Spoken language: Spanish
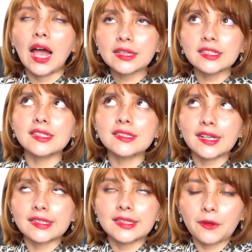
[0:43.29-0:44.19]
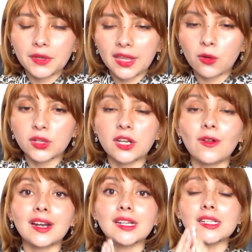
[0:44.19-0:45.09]
Antes de hacer este video
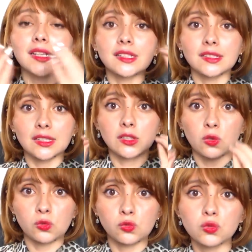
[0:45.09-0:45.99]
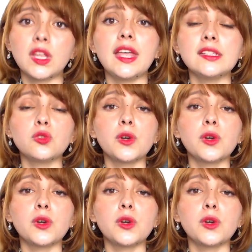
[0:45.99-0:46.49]
quiero darles las gracias a todos ustedes,